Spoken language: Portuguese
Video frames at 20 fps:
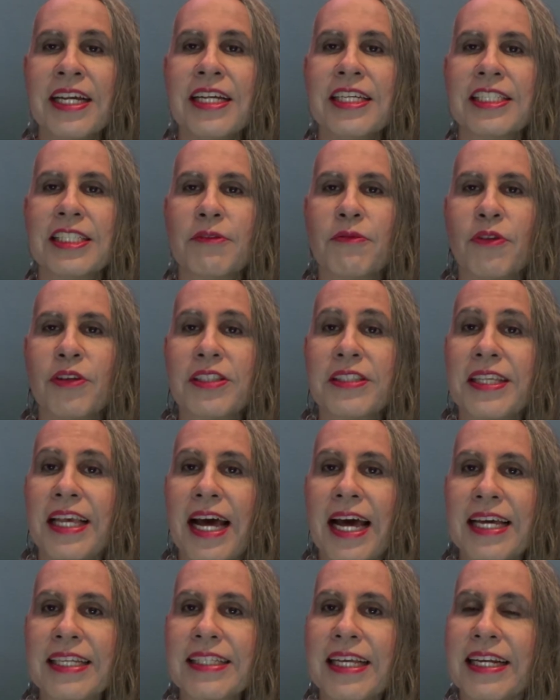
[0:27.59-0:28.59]
Se você
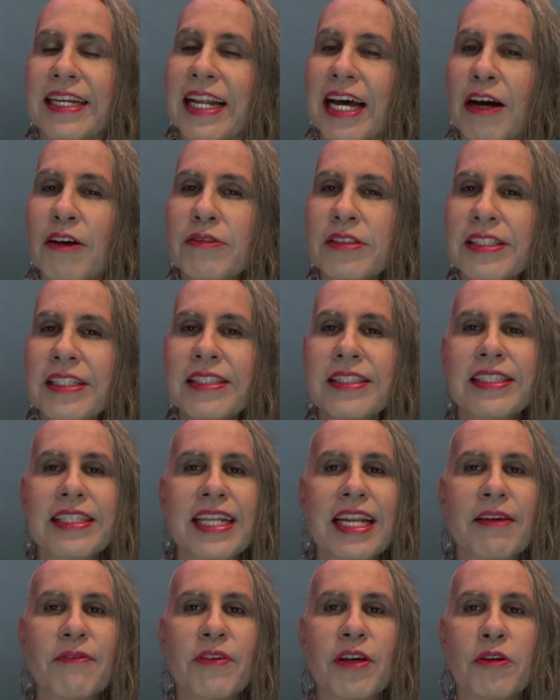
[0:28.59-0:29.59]
ainda não se
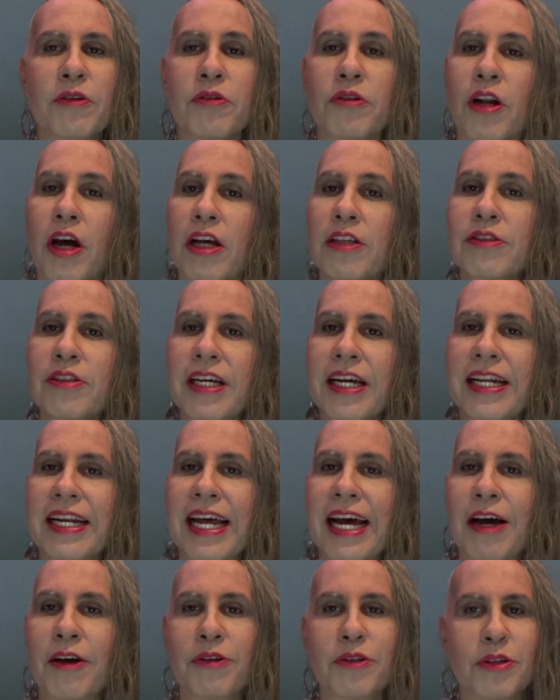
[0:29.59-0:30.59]
inscreveu no nosso
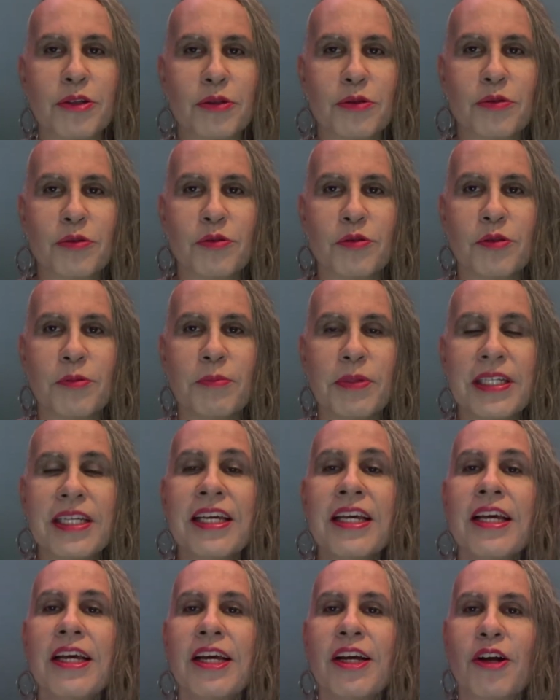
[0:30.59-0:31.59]
canal no YouTube,
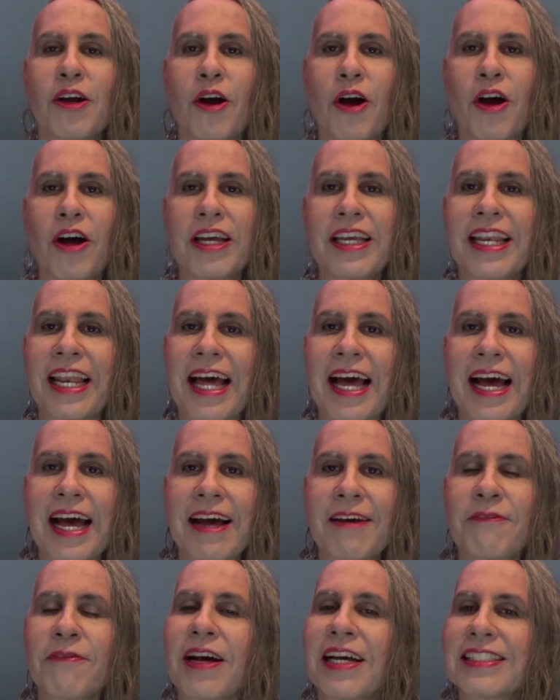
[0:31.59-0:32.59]
corre
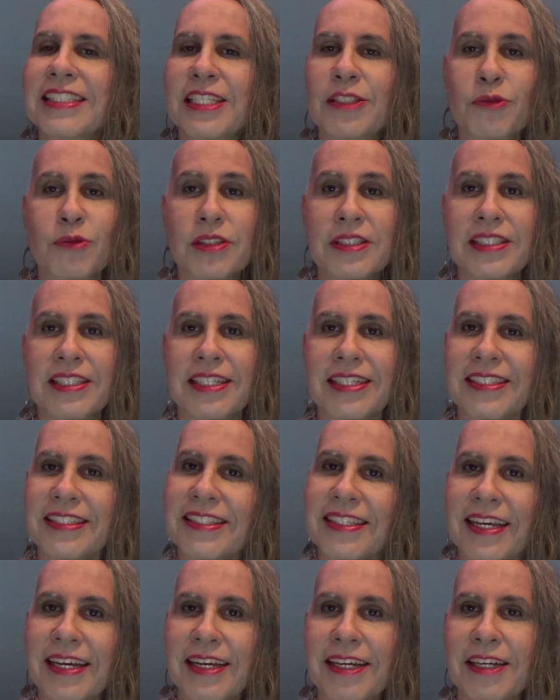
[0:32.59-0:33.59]
lá, faça sua
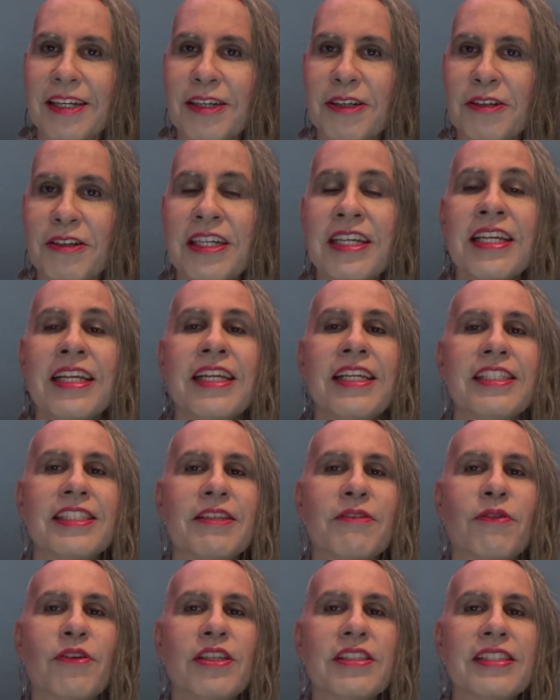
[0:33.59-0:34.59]
inscrição. Se
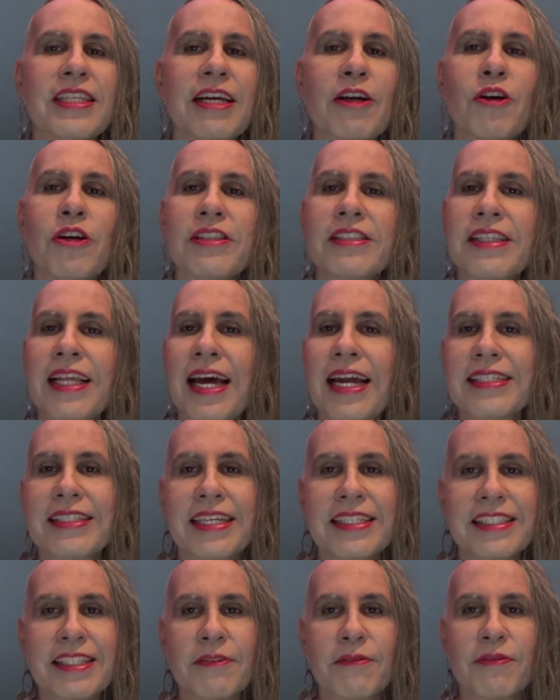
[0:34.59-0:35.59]
você gostar
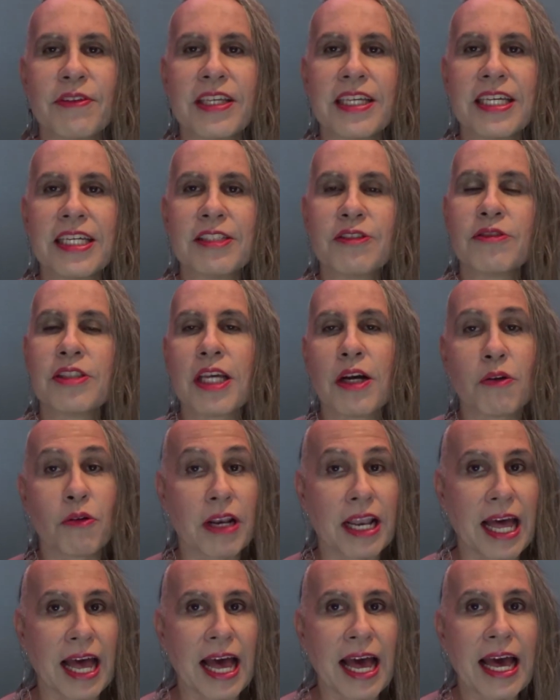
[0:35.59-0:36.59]
desse vídeo, dê um
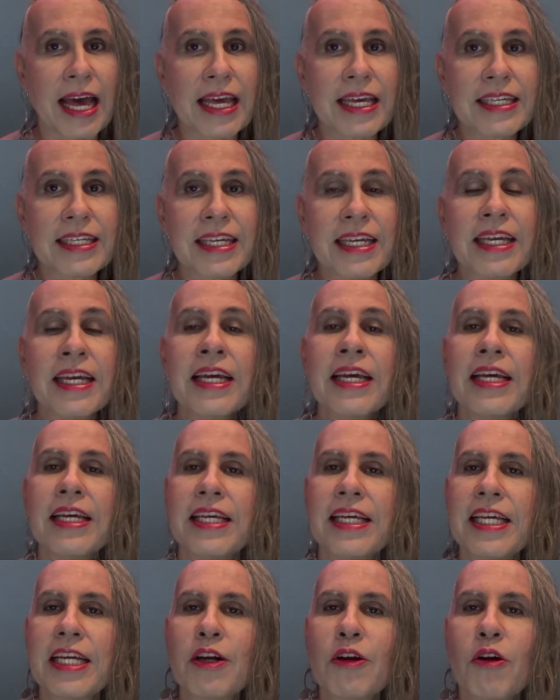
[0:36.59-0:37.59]
like
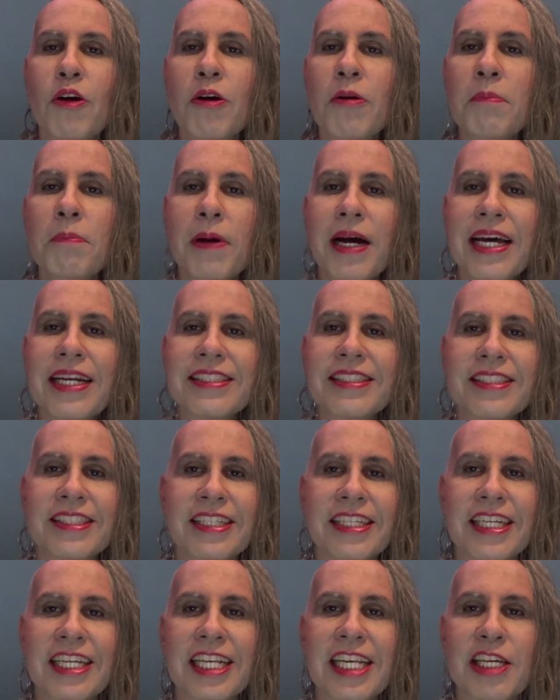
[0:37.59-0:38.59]
e
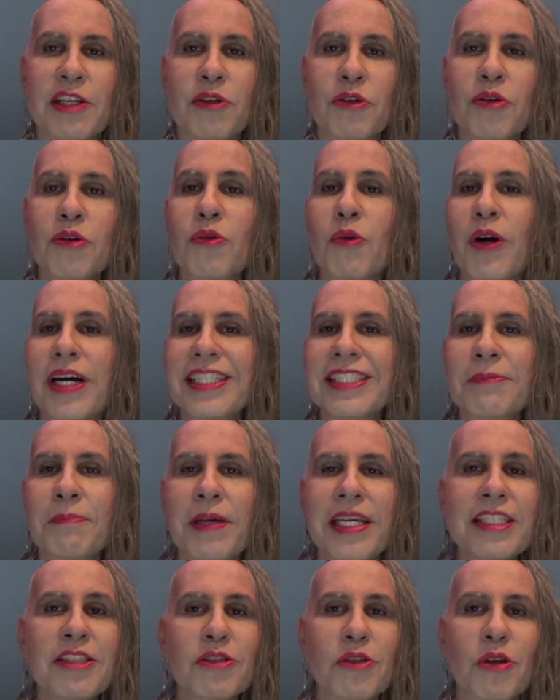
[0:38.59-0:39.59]
compartilhe-o com as
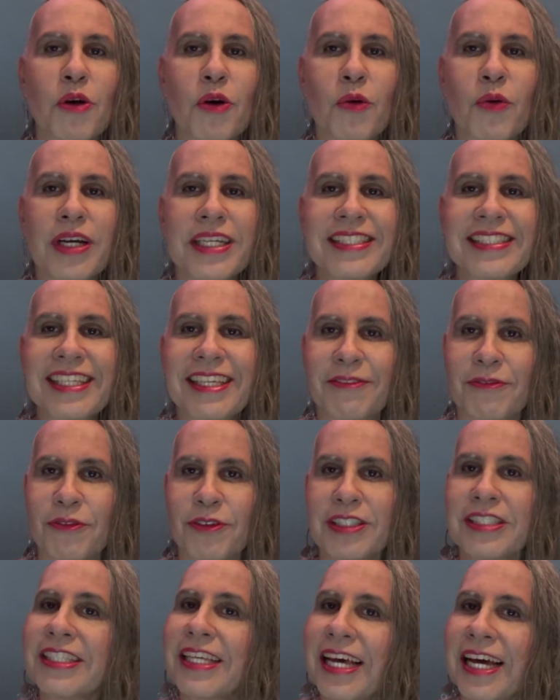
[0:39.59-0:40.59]
pessoas que
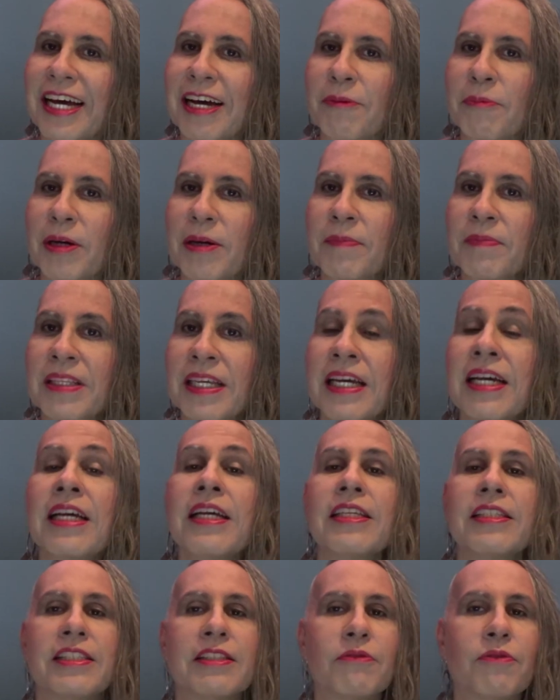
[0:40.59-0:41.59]
você ama.
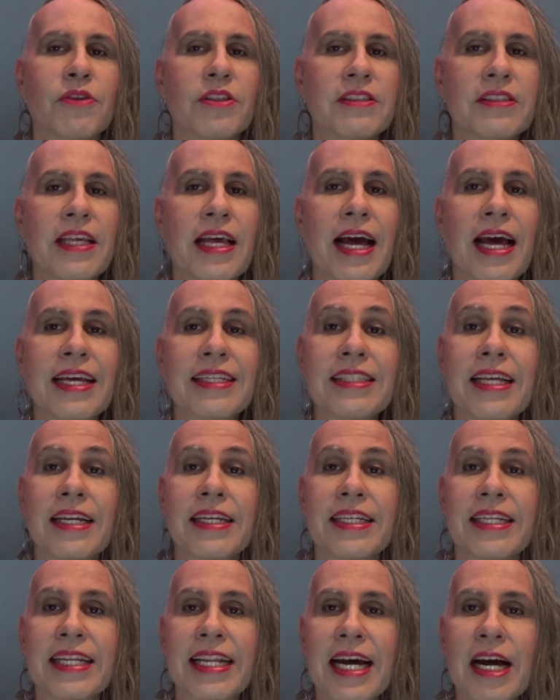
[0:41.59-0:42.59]
Se você ainda
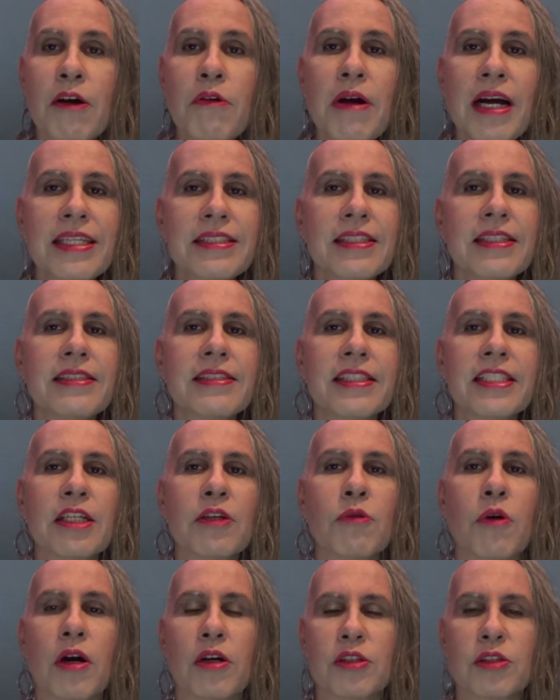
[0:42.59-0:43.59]
não
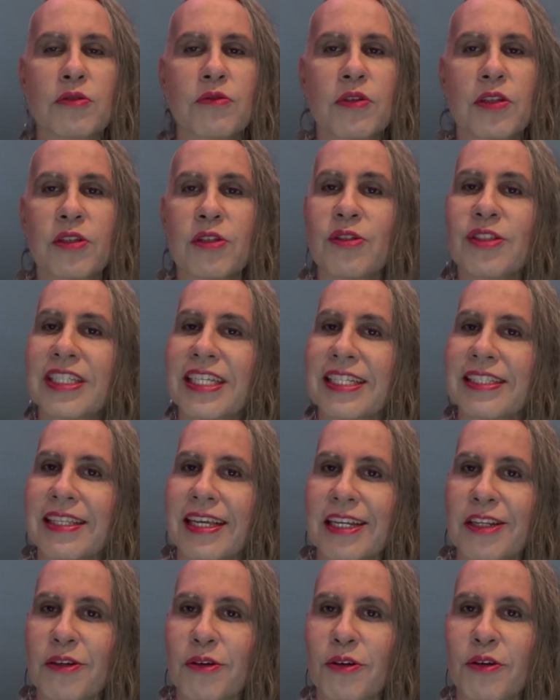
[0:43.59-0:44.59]
assistiu aos vídeos
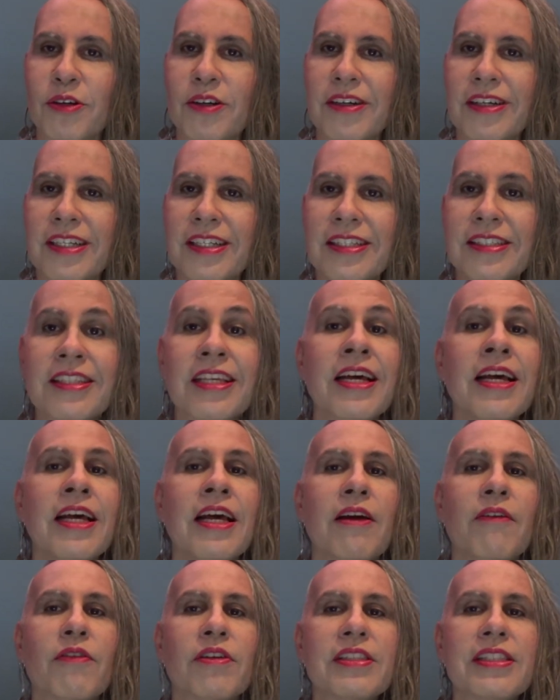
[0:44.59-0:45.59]
anteriores,
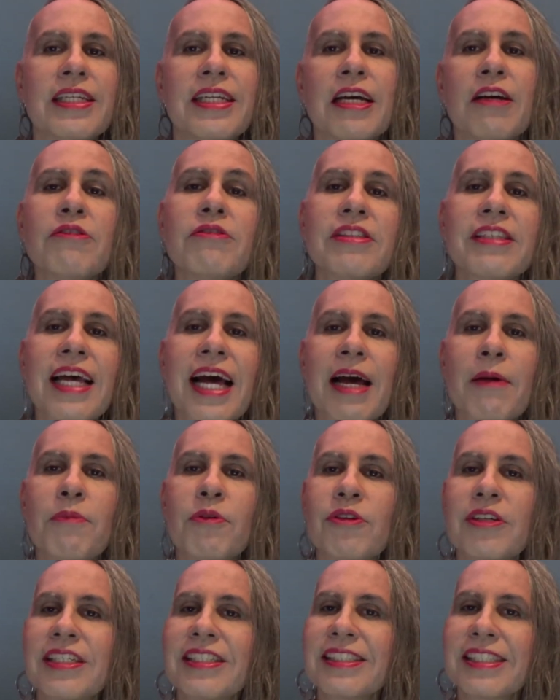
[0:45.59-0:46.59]
você não sabe
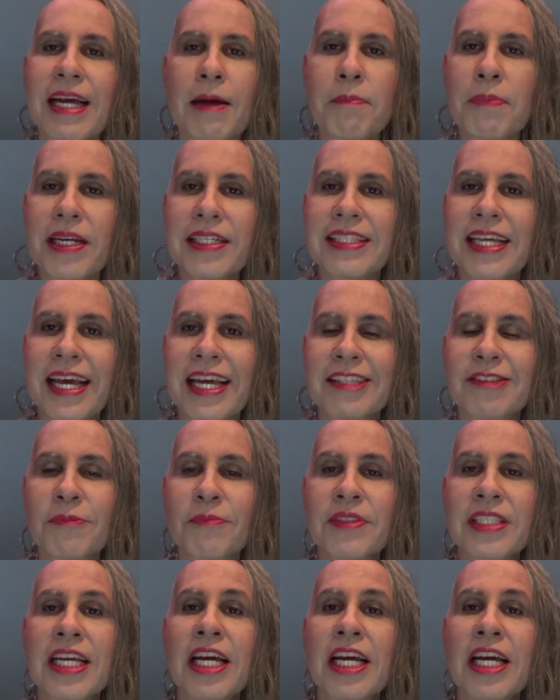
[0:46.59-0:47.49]
o que está perdendo.